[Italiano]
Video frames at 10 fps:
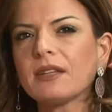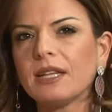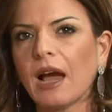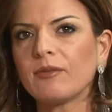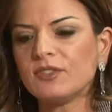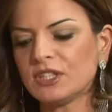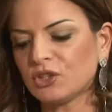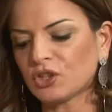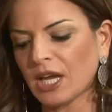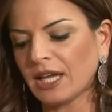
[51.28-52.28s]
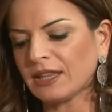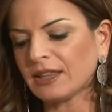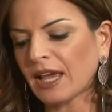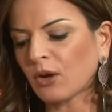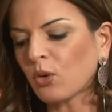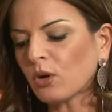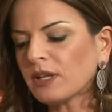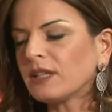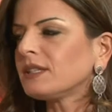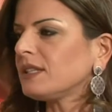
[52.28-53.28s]
di avvincente,
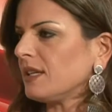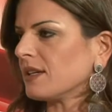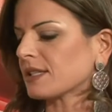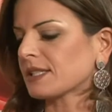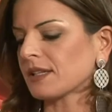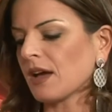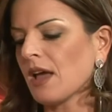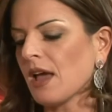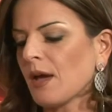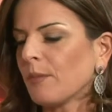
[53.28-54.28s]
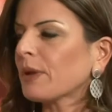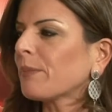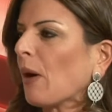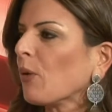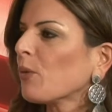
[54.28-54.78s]
Golden Tears. Pierpaolo,